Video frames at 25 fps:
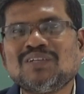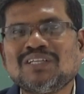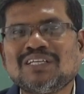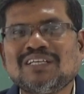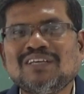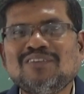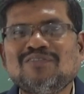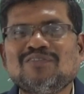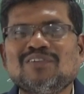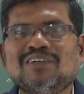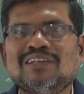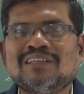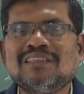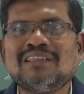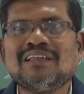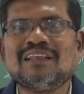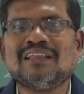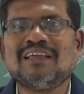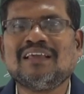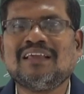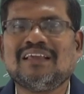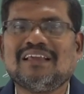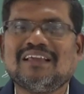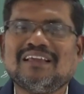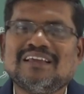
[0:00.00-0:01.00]
உனக்கு
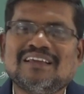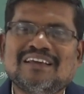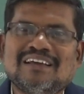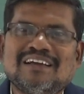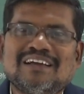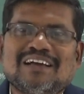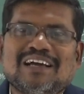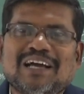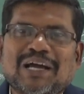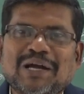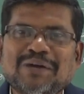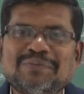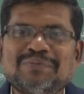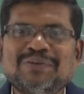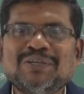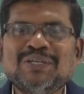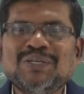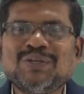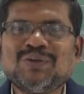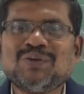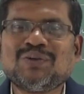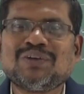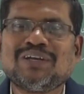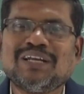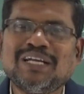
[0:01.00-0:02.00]
விடுதலை
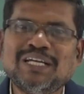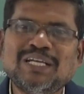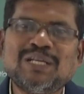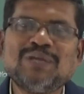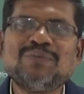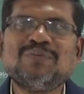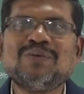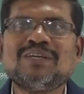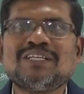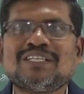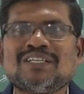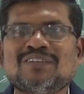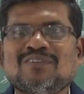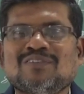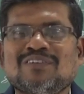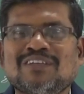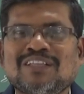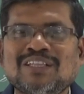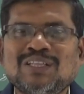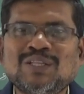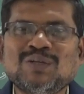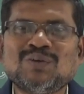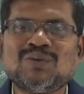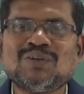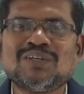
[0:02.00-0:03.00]
அப்படின்ற ஒரு இன்டிமேஷன்
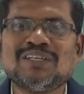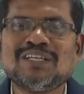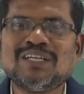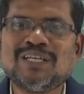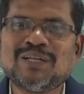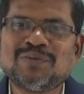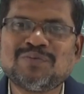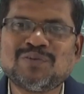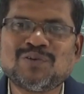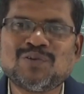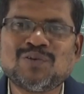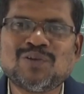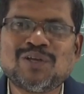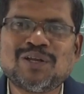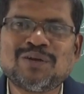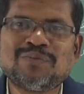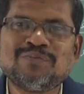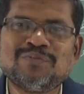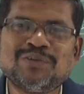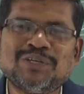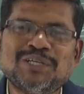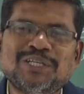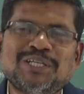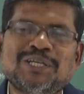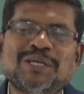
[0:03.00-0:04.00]
வந்த உடனே நமக்குள்ளார
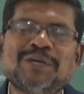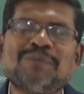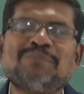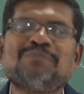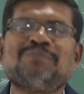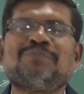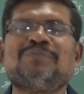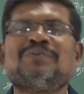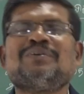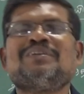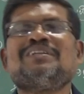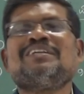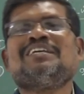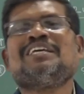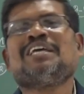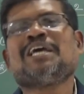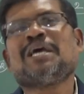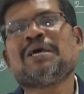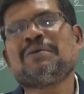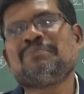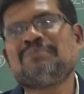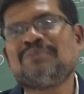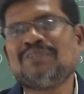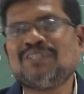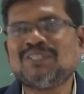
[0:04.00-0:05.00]
மிகப்பெரிய
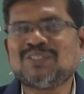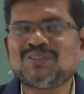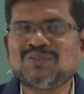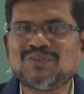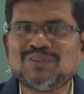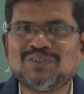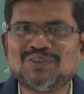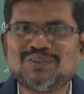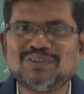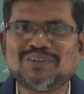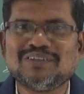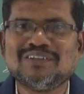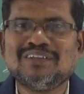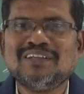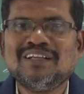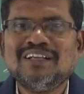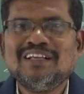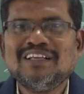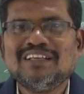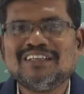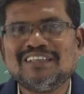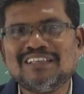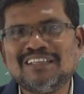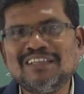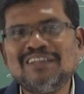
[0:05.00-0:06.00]
ஹாப்பினஸ் வந்துடும்
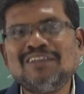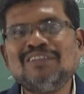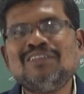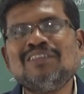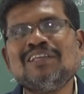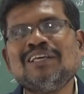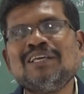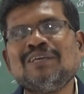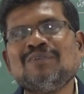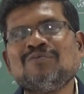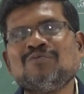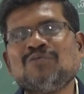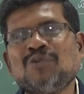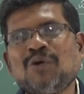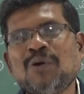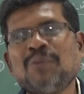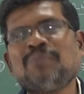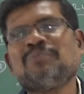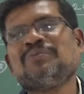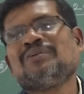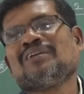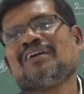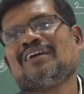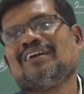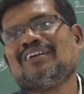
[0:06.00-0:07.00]
இருதயம்
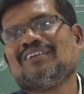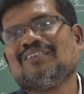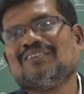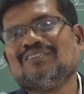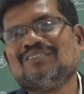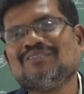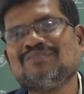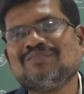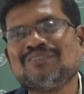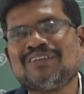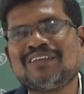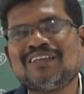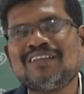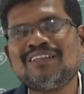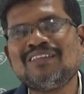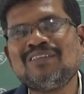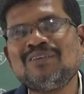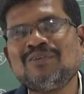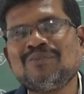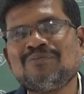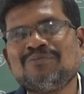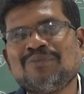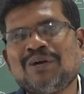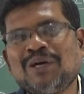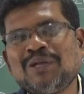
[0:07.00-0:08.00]
ஓப்பன் ஆகிடும்
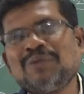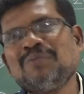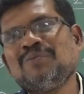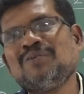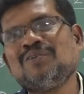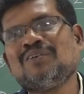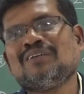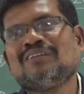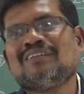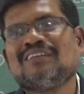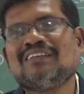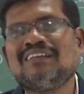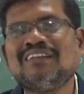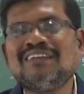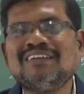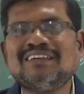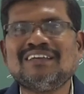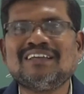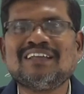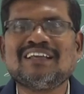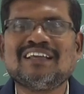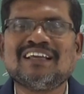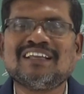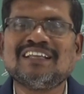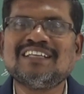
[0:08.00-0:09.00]
இருதயம் மறுபடியும்
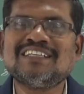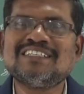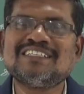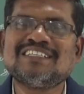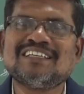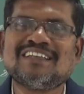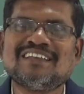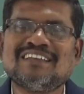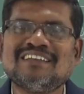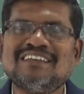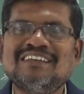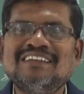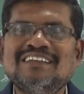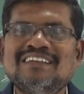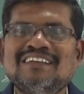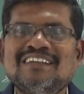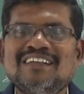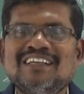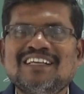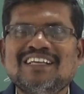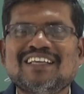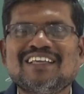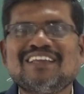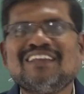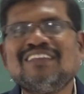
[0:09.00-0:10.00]
இருக்கிற எனர்ஜியெல்லாம்
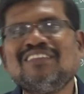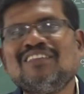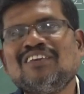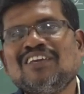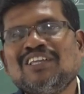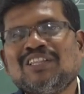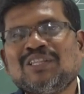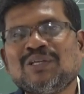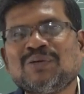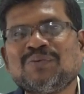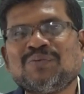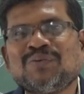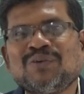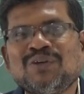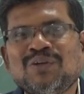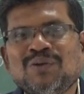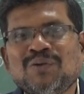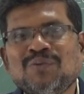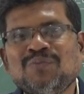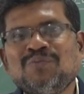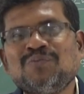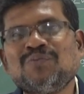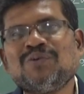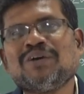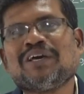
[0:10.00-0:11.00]
இருதயத்துக்கு போய்
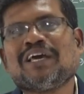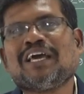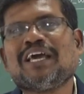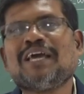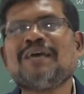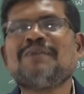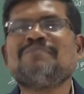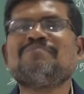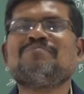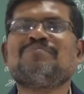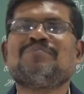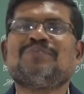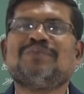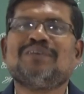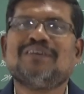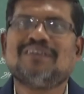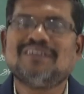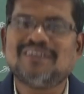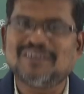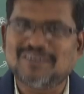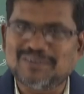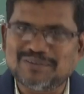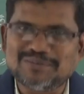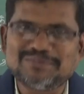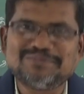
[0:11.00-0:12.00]
ரொம்ப ஹாப்பியாக
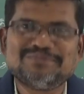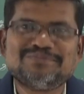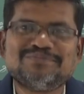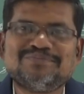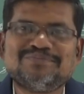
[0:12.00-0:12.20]
இருக்கும்